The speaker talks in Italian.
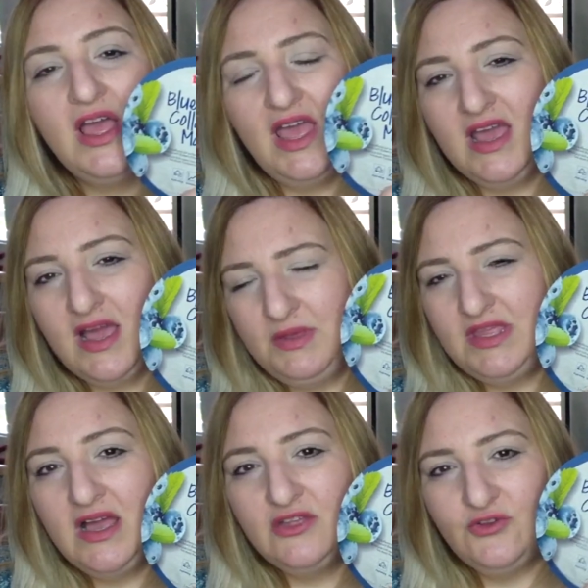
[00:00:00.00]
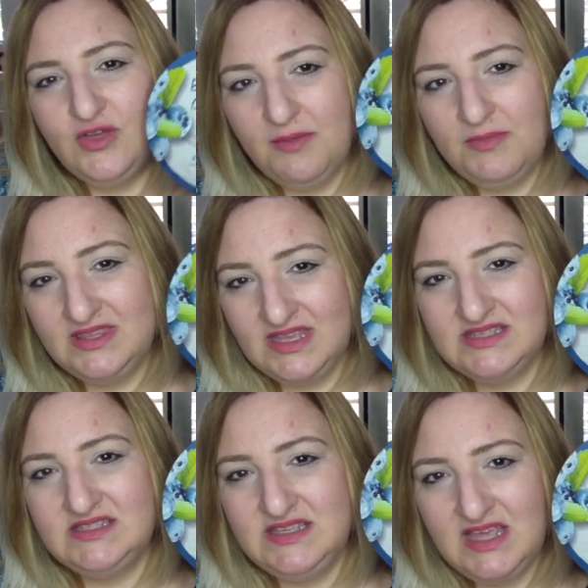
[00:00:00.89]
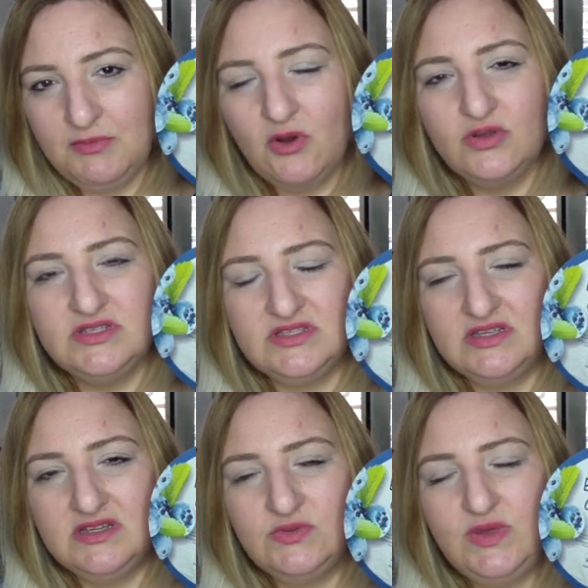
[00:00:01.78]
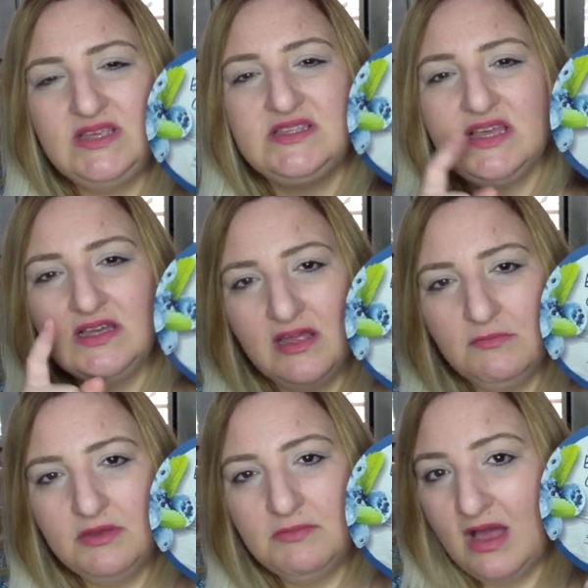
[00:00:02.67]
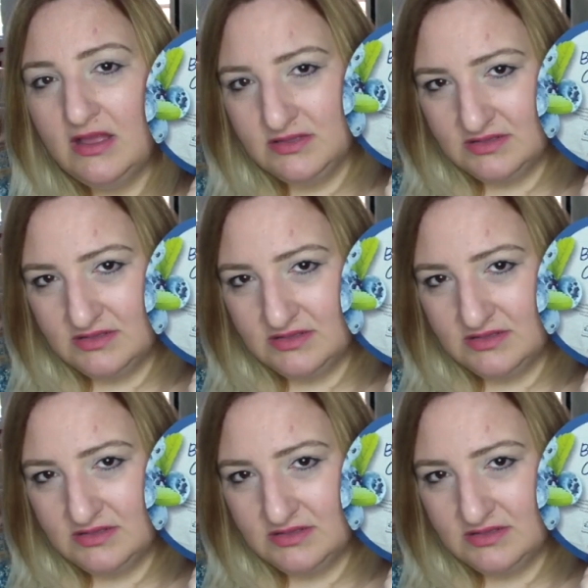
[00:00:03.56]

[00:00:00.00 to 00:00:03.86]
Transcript: è capitato che mettessi dei post su Instagram ma